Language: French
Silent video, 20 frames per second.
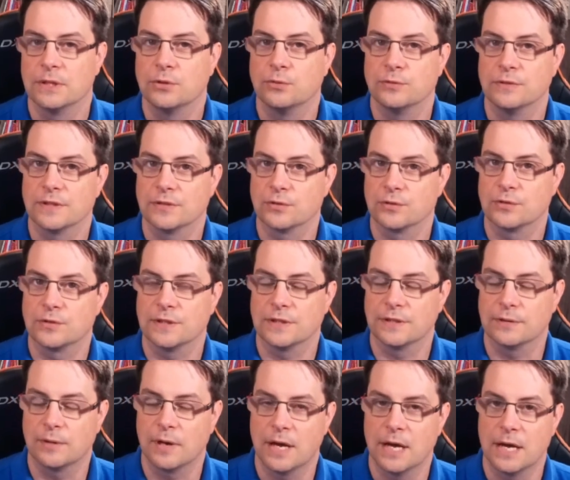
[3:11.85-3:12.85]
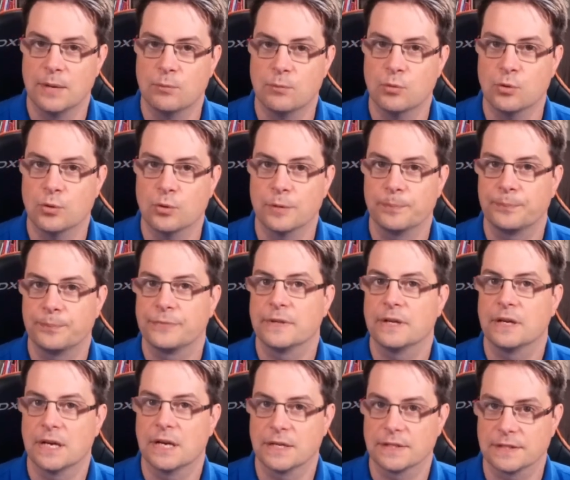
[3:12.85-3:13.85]
nous associons un mot
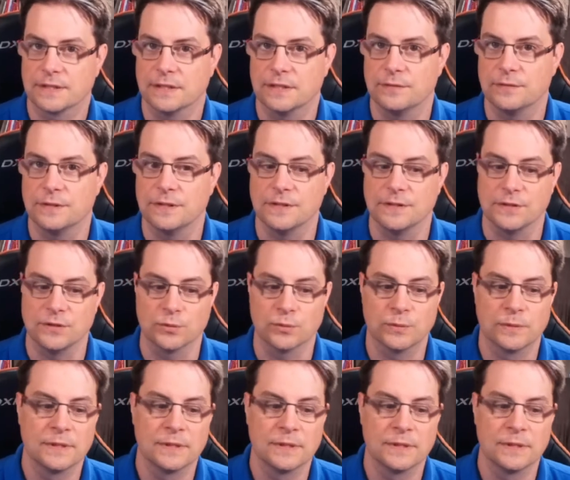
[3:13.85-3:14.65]
à sa définition.